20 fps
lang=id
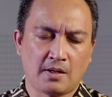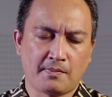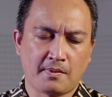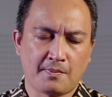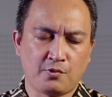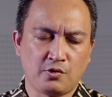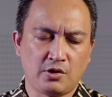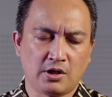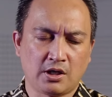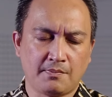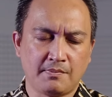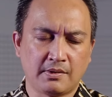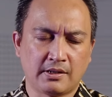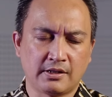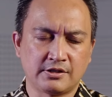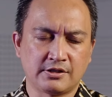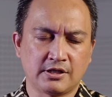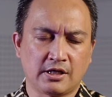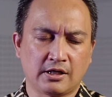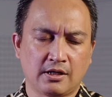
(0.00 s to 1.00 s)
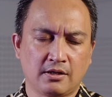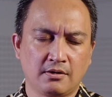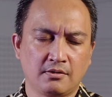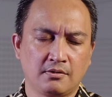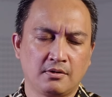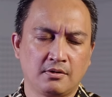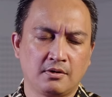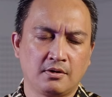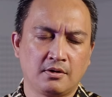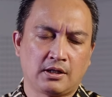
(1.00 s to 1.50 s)
apapun yang kami
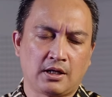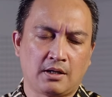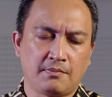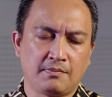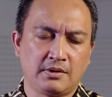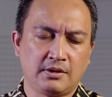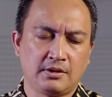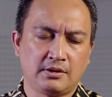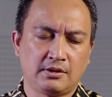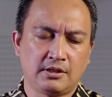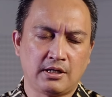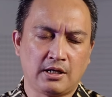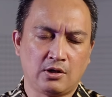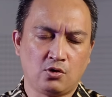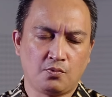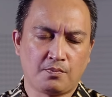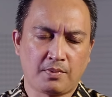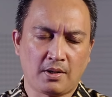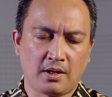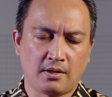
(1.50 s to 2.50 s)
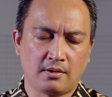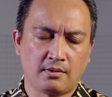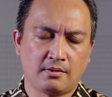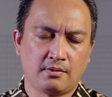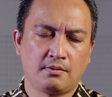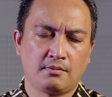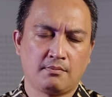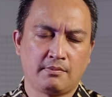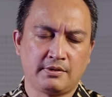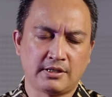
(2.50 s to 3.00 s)
kerjakan, kami tidak lupa
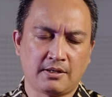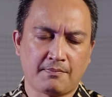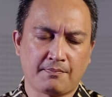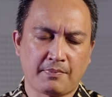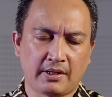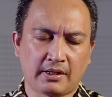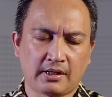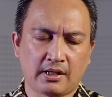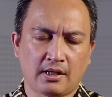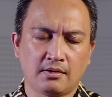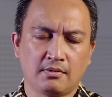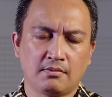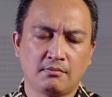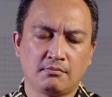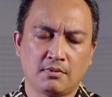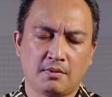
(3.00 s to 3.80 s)
menyampaikan,